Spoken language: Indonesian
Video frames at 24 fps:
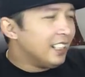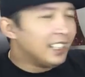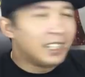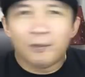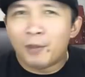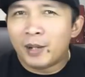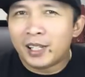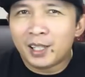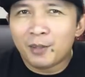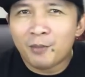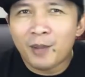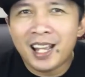
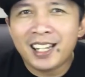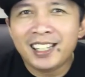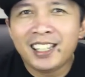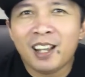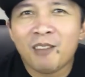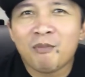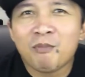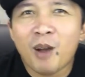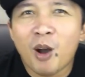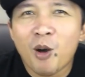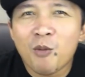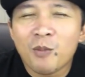teman-teman
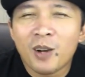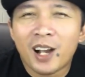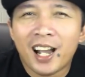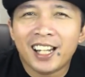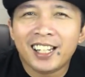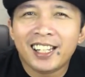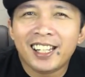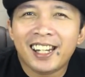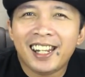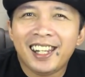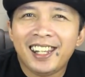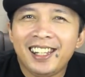yang mau
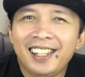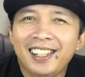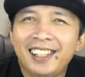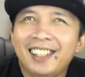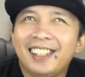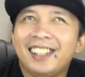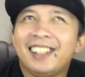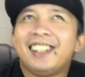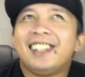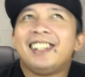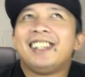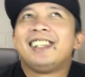
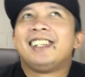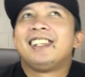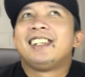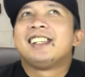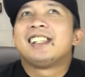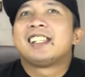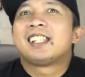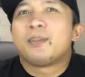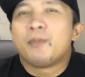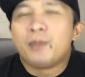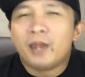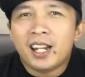menghadiri
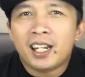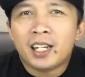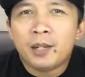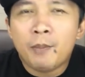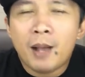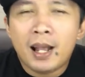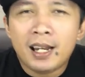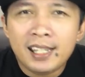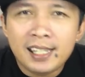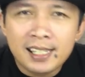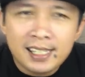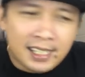seminar di
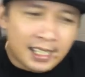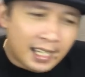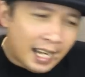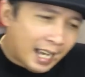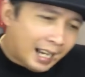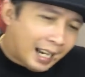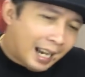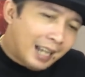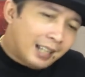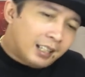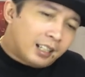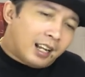Bali
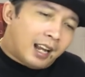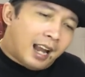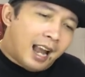silakan